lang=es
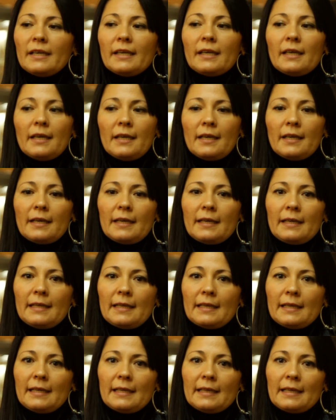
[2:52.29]
y
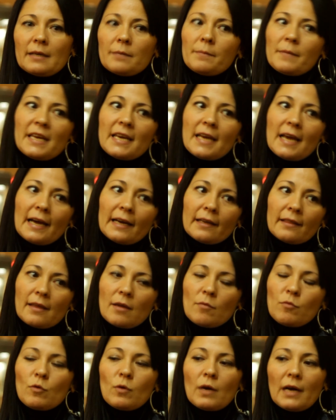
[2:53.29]
este, terminar
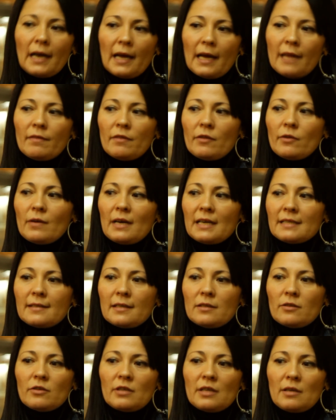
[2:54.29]
dibujando,
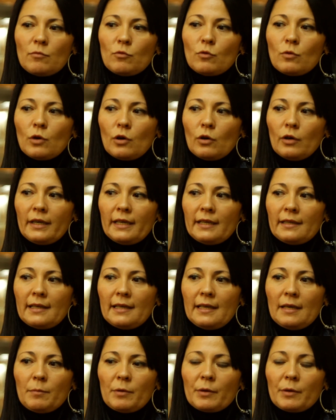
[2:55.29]
haciendo dibujos este,